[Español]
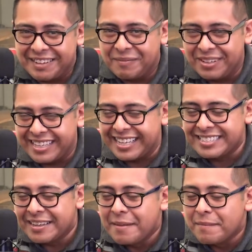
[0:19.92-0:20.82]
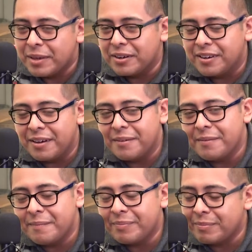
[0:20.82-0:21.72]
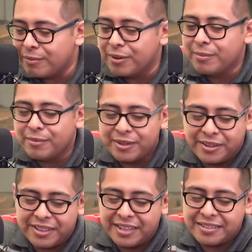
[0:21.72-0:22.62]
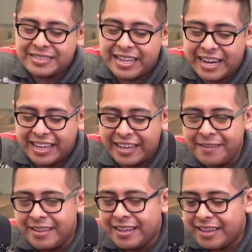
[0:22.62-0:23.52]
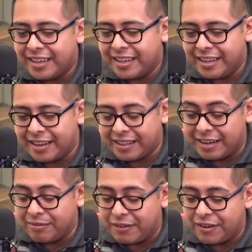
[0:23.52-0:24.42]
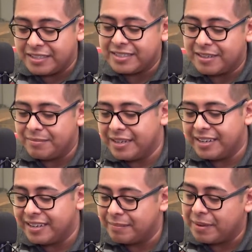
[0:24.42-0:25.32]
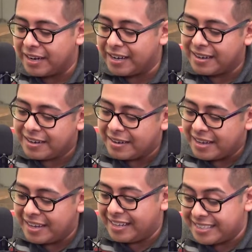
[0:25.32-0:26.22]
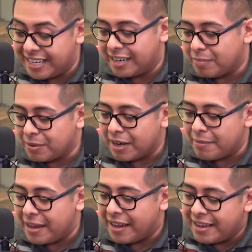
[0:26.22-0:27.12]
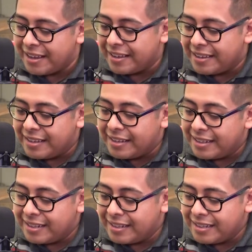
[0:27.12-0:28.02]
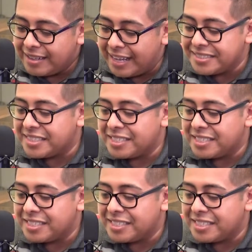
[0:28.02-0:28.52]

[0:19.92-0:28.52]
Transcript: este podcast, pero muy, muy contentos de estar aquí. Y traigo una frase también para iniciar el programa. Es